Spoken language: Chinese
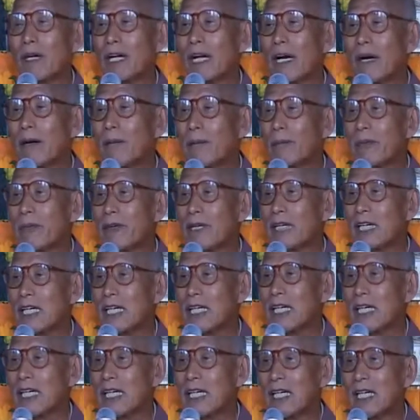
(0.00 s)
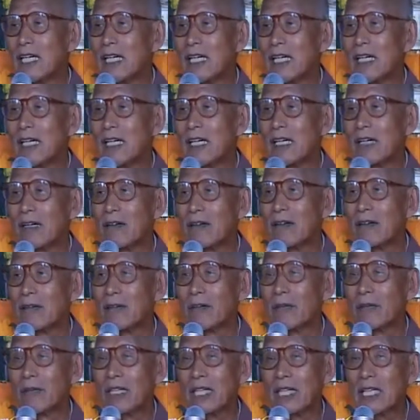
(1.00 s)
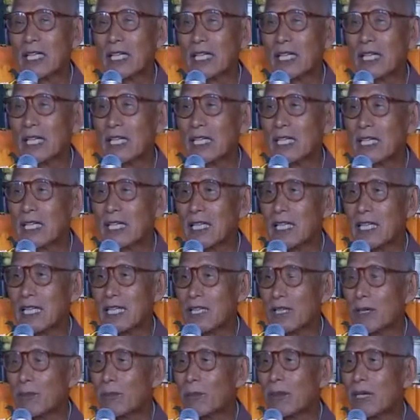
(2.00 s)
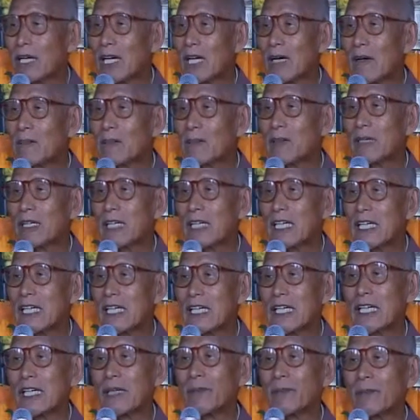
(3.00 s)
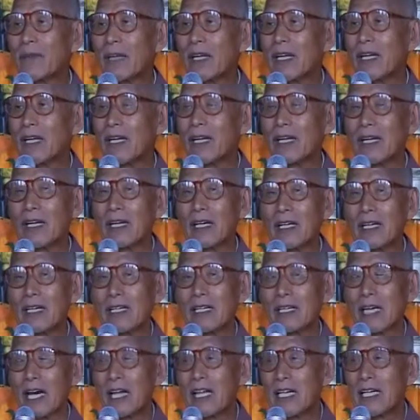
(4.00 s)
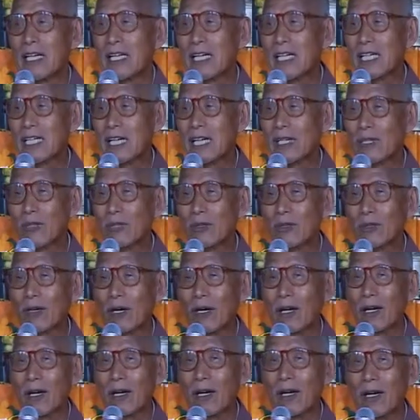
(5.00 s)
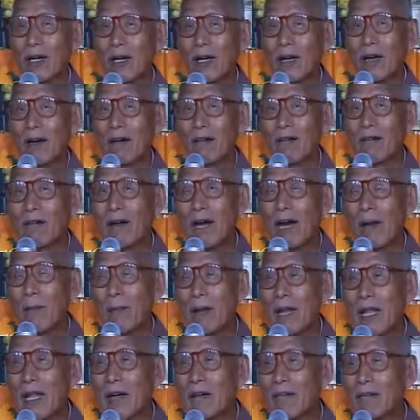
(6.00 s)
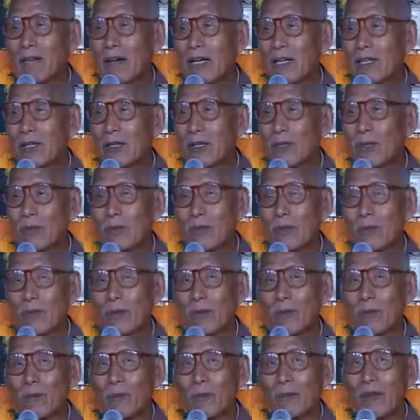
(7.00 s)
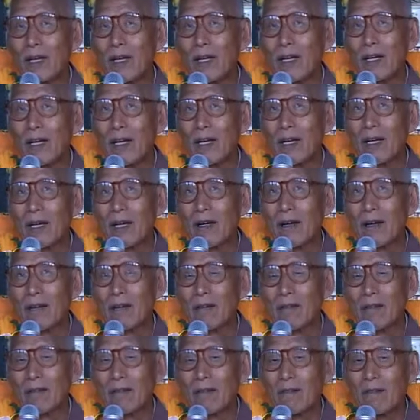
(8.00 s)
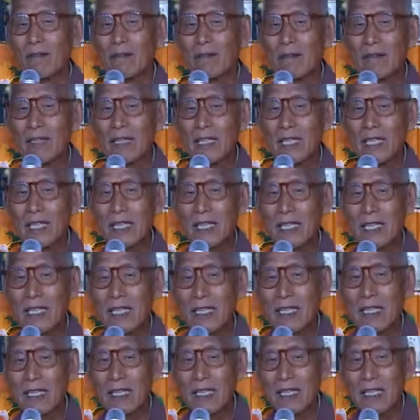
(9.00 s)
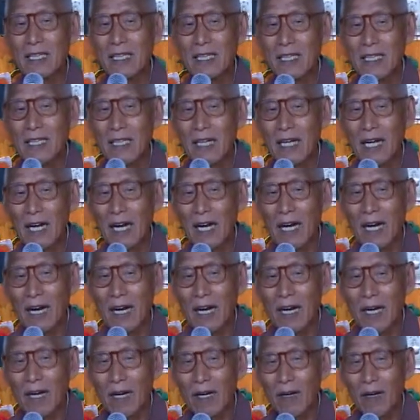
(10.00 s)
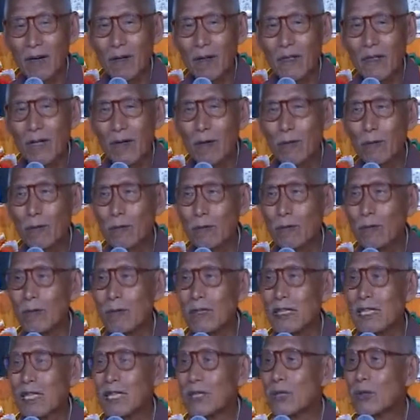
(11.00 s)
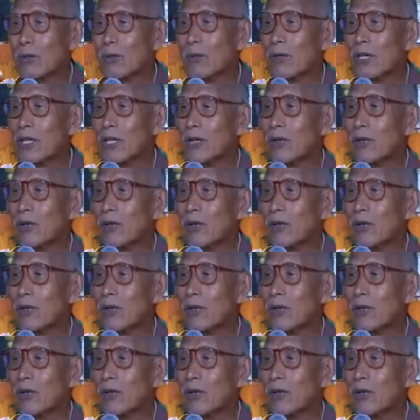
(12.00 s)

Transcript: 不冷不热，我们的身体就不冷不热，才能生存。外边的温度如果是。啊，高到五十度、